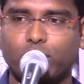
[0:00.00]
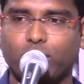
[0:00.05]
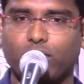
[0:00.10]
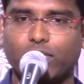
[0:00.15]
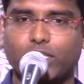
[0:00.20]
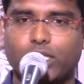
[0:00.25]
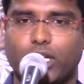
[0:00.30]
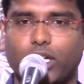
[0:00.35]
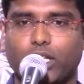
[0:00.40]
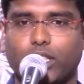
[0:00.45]

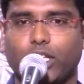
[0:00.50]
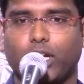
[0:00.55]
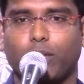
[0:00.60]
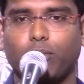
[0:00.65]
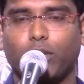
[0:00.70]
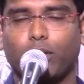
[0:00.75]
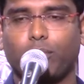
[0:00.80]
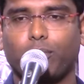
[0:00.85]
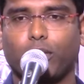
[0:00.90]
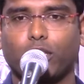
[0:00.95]
சிவில் சட்டத்தை
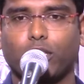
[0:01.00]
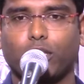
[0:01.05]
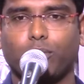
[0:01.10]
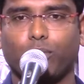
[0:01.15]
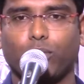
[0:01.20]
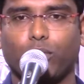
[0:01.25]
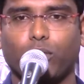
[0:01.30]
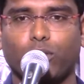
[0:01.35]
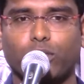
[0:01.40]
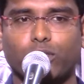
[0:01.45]
அமல்படுத்த
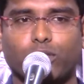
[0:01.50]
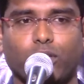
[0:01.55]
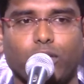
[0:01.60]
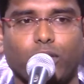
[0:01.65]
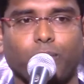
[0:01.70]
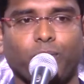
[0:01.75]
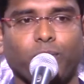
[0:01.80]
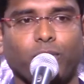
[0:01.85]
போகிறோம்னு சொல்லி